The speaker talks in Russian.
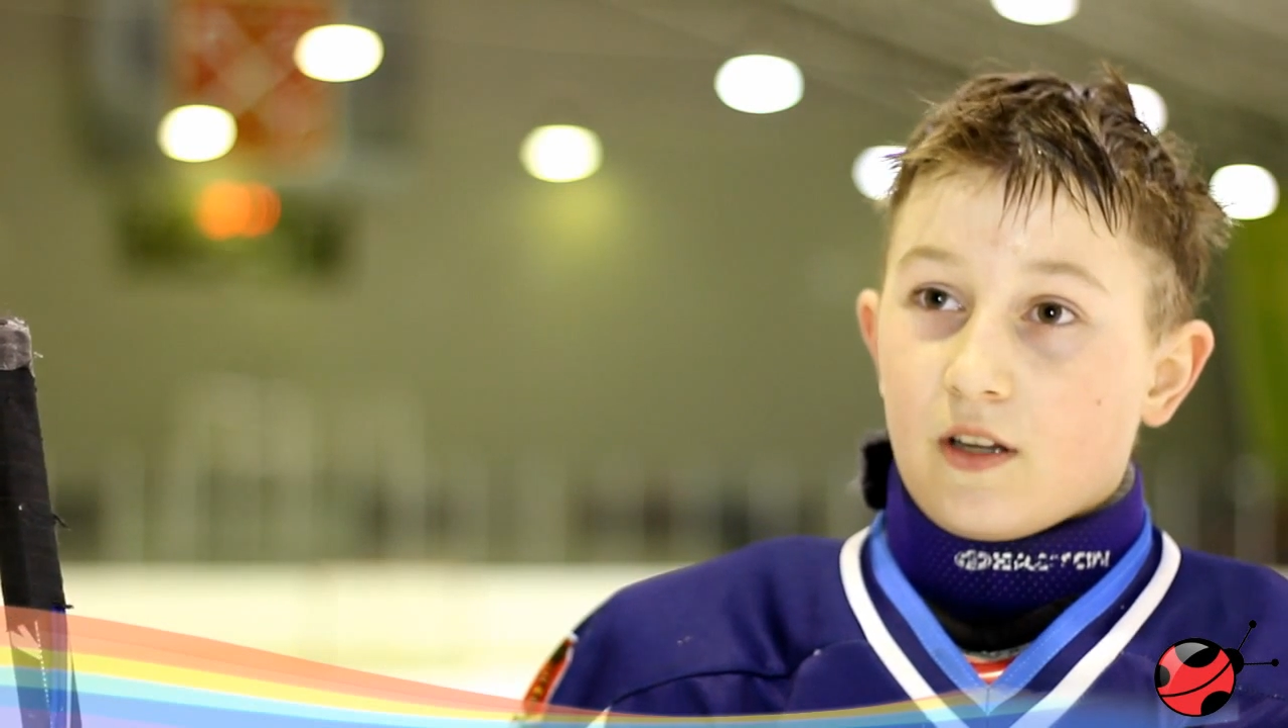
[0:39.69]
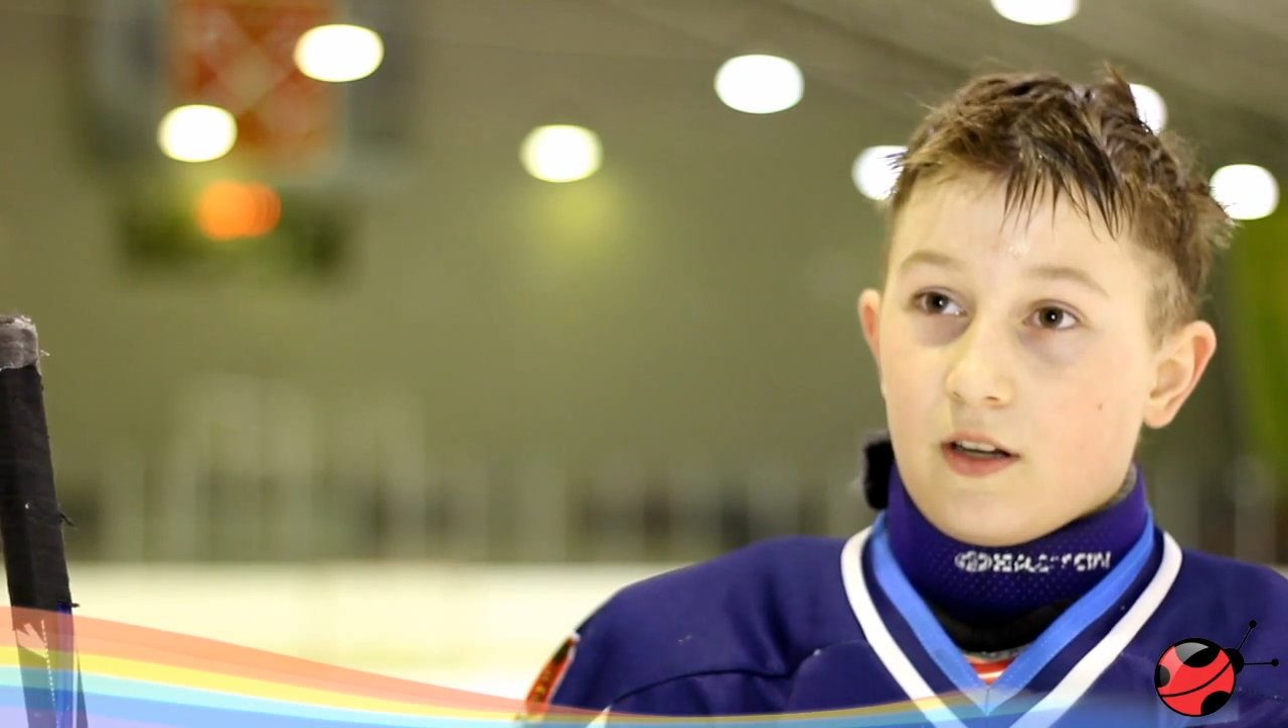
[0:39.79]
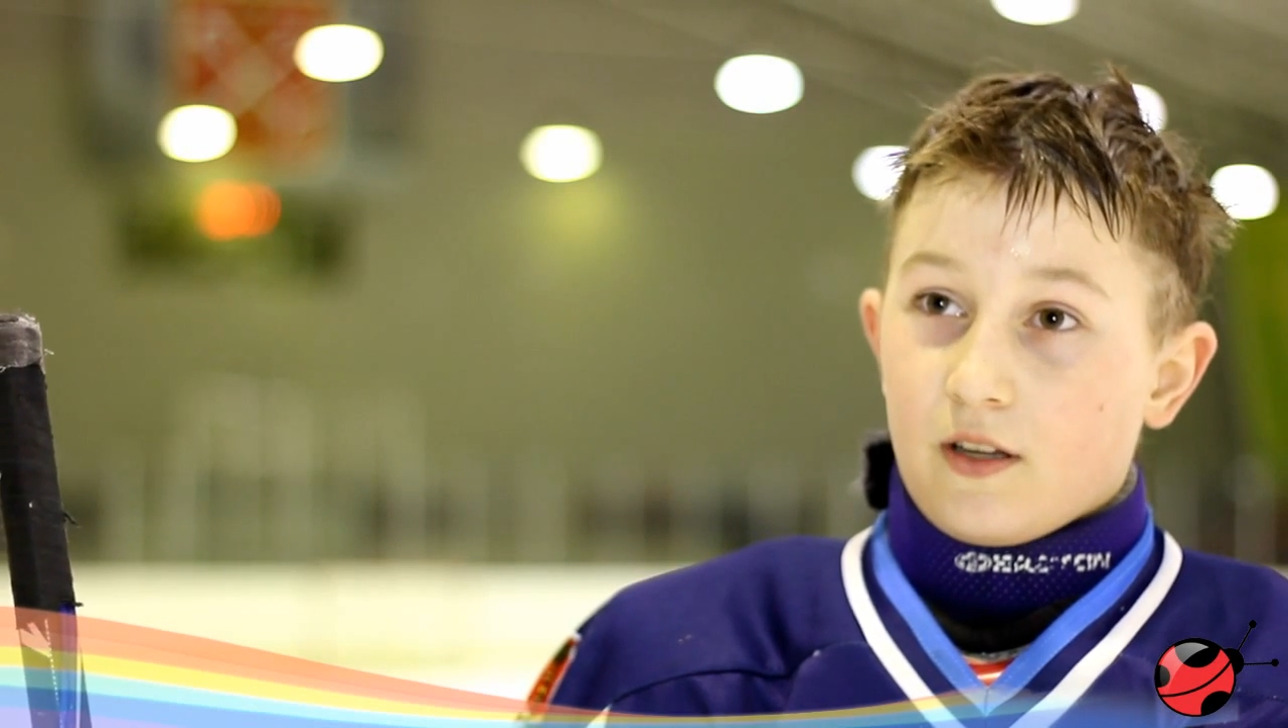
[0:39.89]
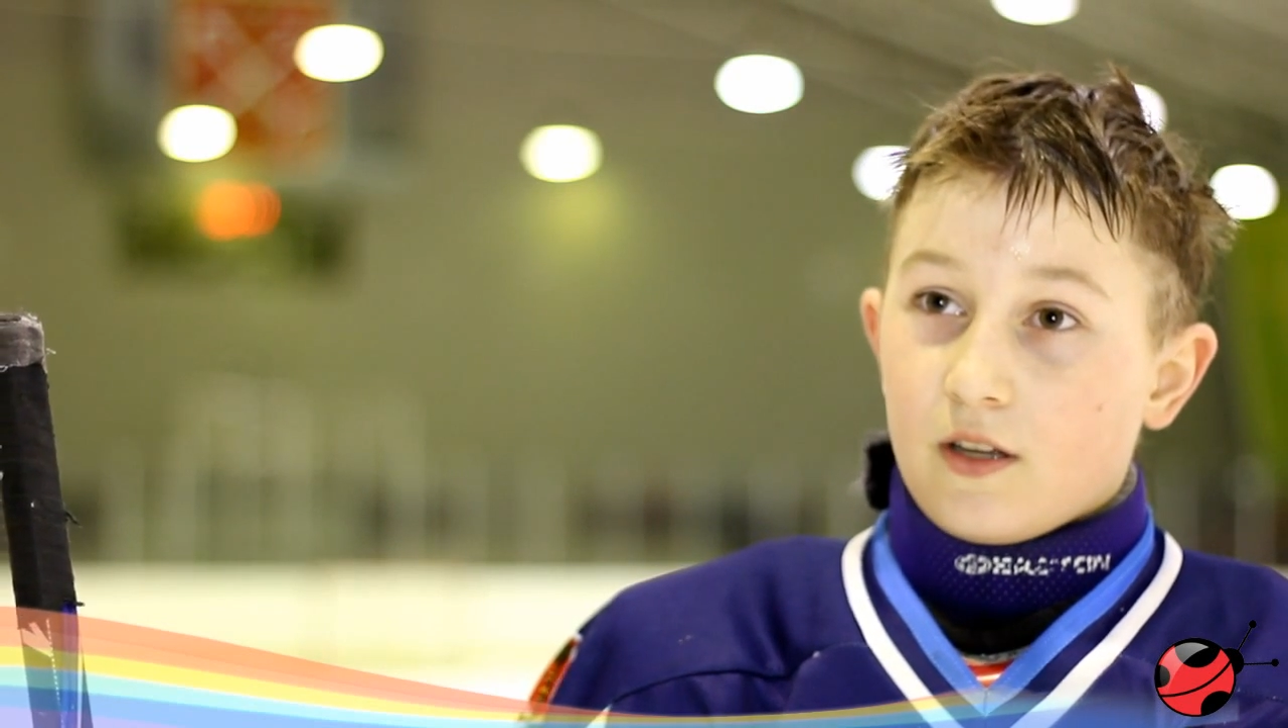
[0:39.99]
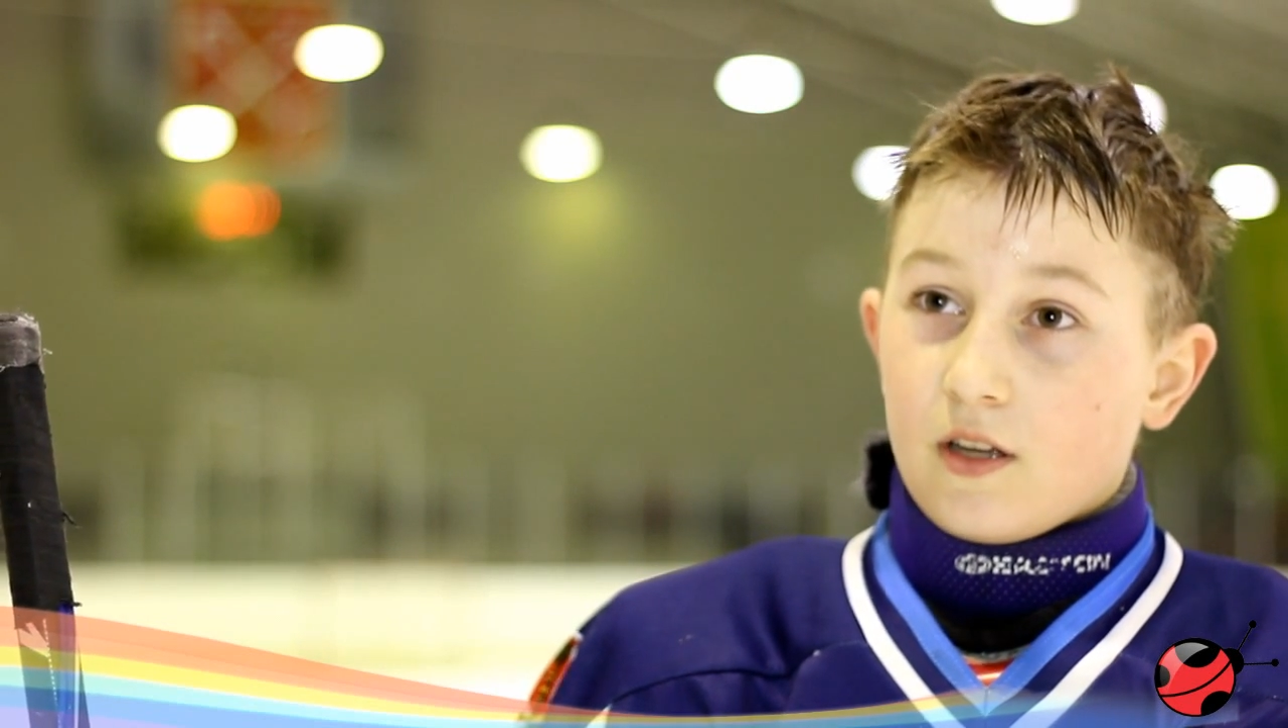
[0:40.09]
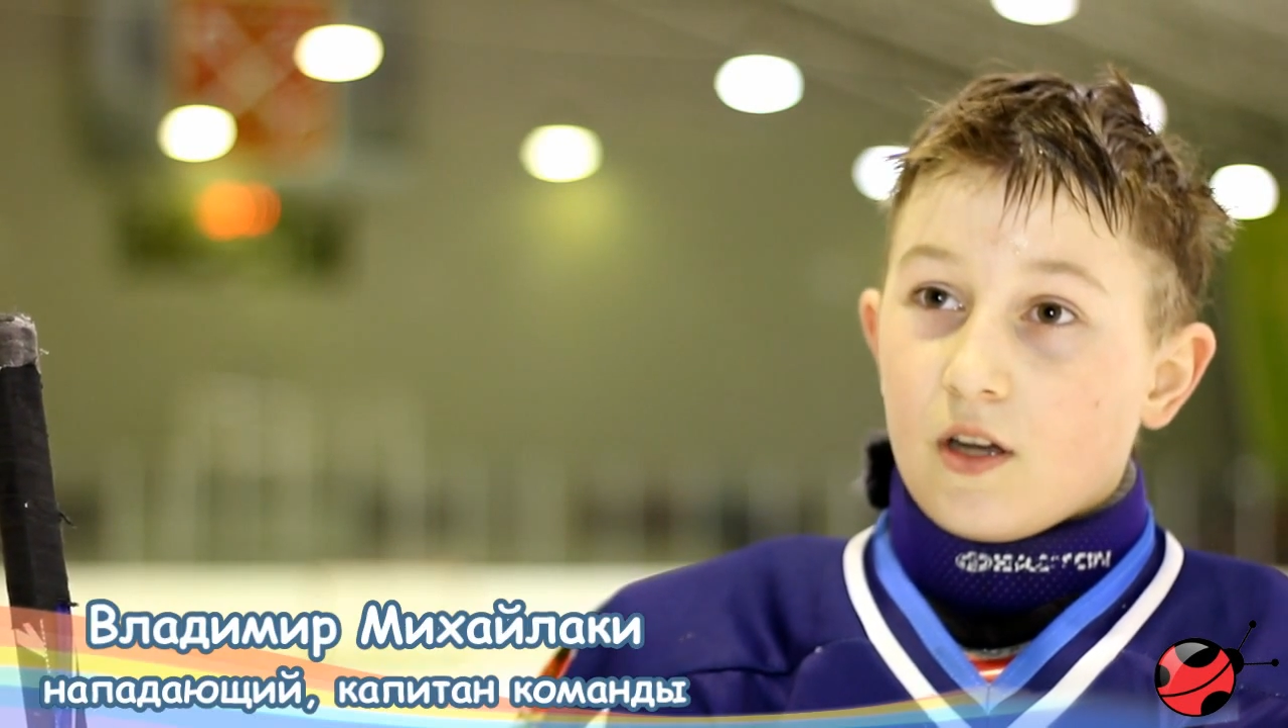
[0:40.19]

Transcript: игра.